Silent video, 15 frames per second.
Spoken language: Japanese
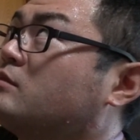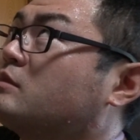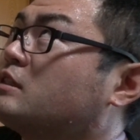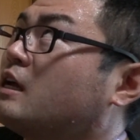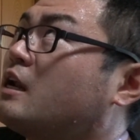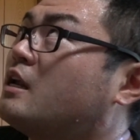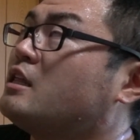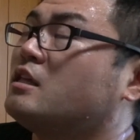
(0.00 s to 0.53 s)

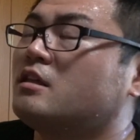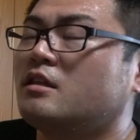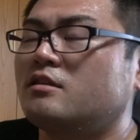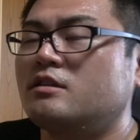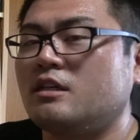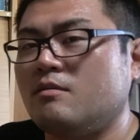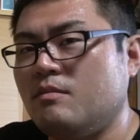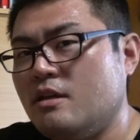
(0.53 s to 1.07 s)
さらに、
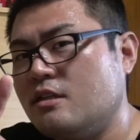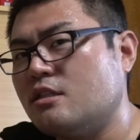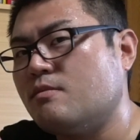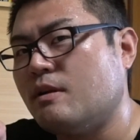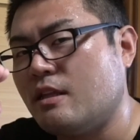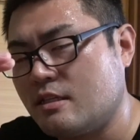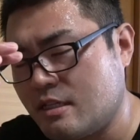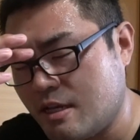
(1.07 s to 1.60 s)
次3つ
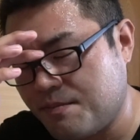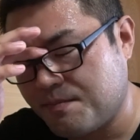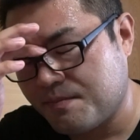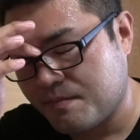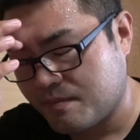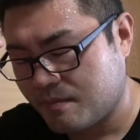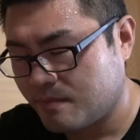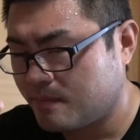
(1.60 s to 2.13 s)
目ですね。
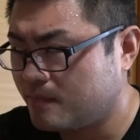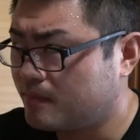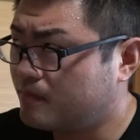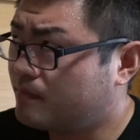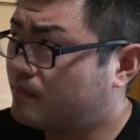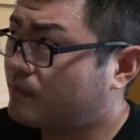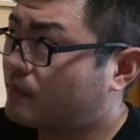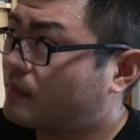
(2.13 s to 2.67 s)

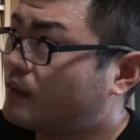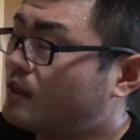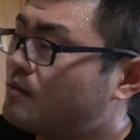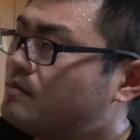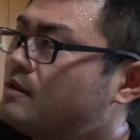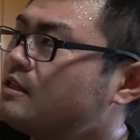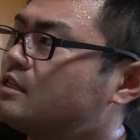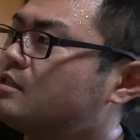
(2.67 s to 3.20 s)

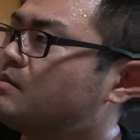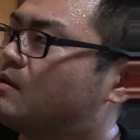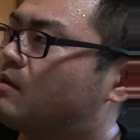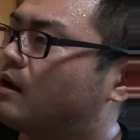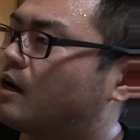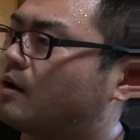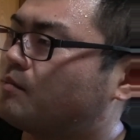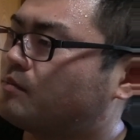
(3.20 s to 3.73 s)
3つ目
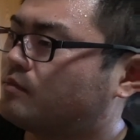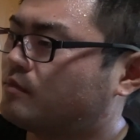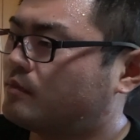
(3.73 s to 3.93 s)
は、